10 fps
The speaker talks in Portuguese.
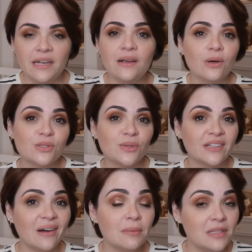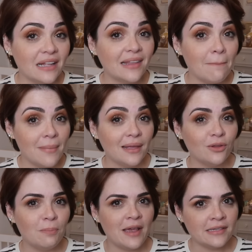perigoso num grau que me dá até
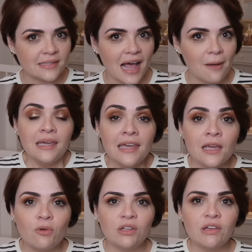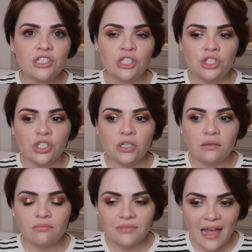medo pensar. E quando a
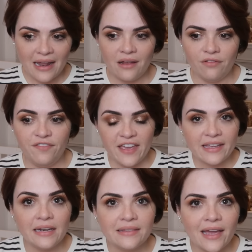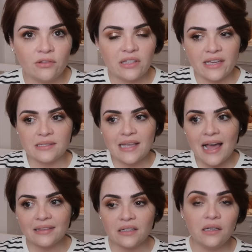gente tá vê que ele tá indo até a
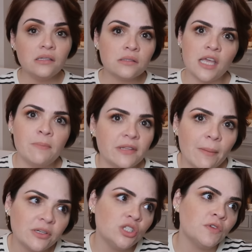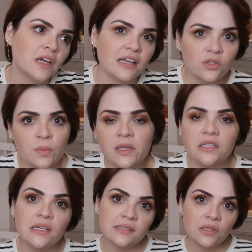escada, nem sempre dá pra gente ficar
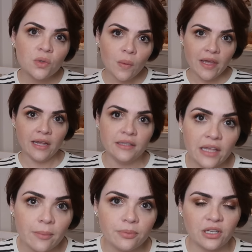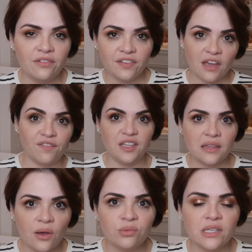subindo e descendo com ele, né? Porque enfim, a vida
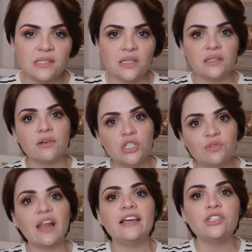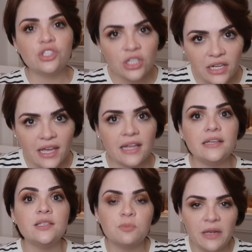tá acontecendo, então a gente vai lá e tira
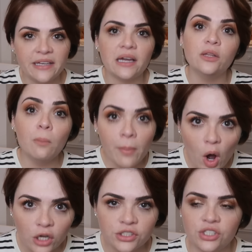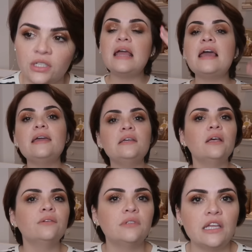ele e explica que não pode. Ele
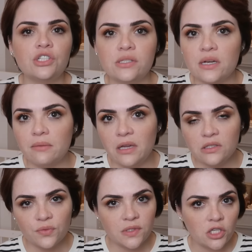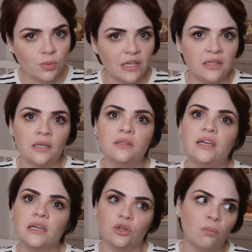ainda não tem discernimento suficiente para
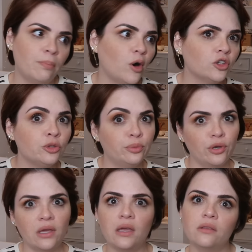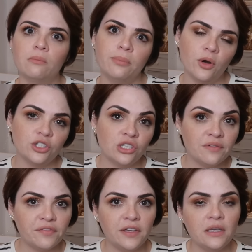entender que não pode, por que não pode,
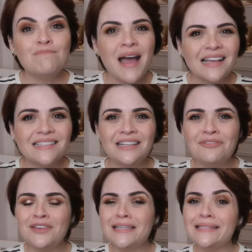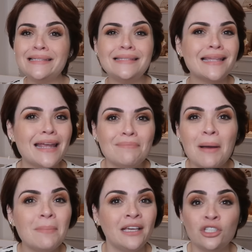enfim, mas ele fica
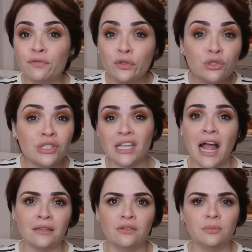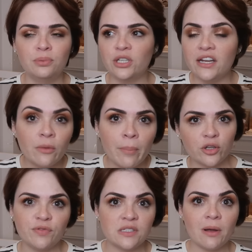extremamente frustrado, porque ele não
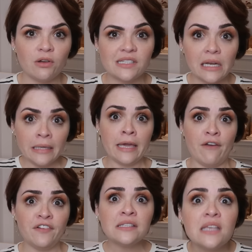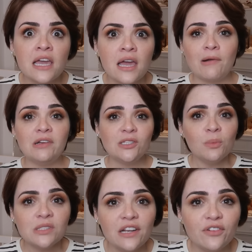pode fazer uma coisa que ele quer fazer. É quase
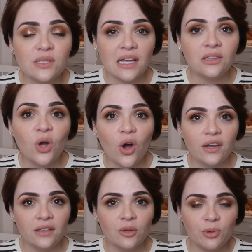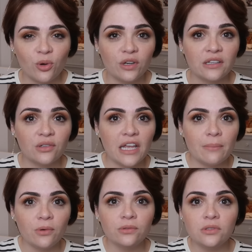como se ele fosse a Dory do Procurando
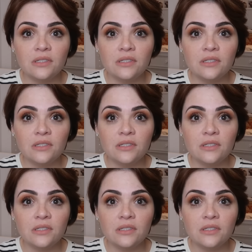Nemo.